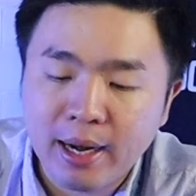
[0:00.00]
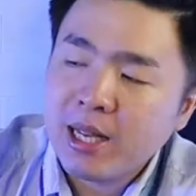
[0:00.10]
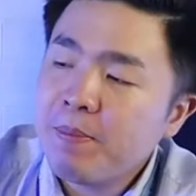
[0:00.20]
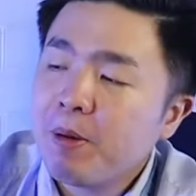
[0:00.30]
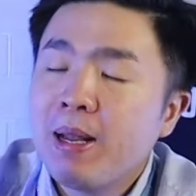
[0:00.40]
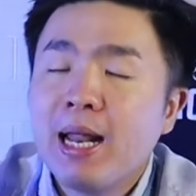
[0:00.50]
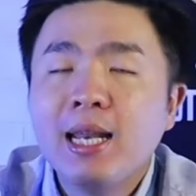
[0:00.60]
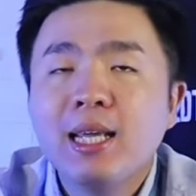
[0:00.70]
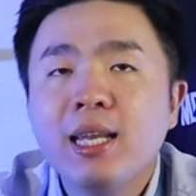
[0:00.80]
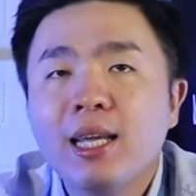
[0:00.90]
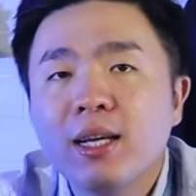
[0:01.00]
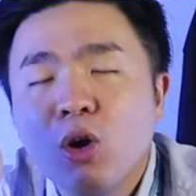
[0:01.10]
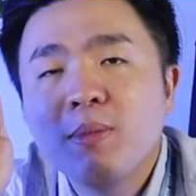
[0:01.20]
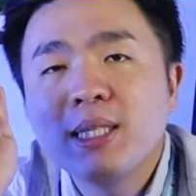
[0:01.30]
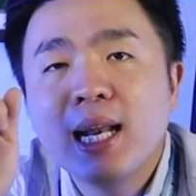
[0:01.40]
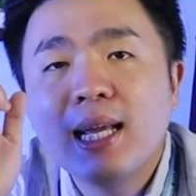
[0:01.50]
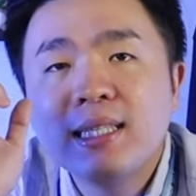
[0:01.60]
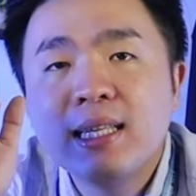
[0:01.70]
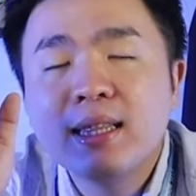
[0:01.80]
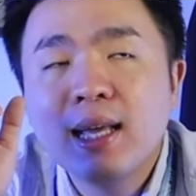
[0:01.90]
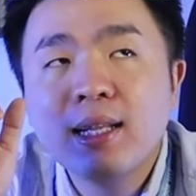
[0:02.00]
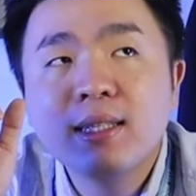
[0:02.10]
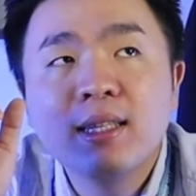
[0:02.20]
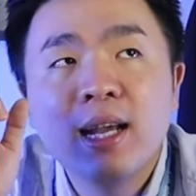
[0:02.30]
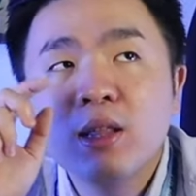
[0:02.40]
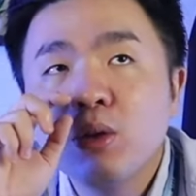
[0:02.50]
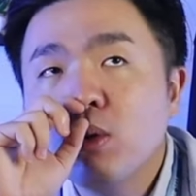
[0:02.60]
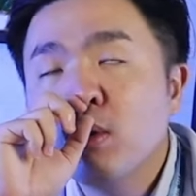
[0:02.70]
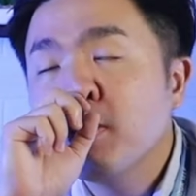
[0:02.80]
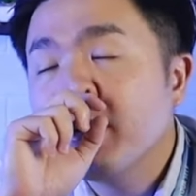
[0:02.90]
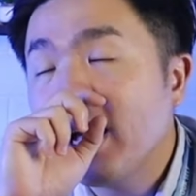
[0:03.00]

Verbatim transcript: Jadi perbedaannya gini, kalau misalnya Easy Touch dia itu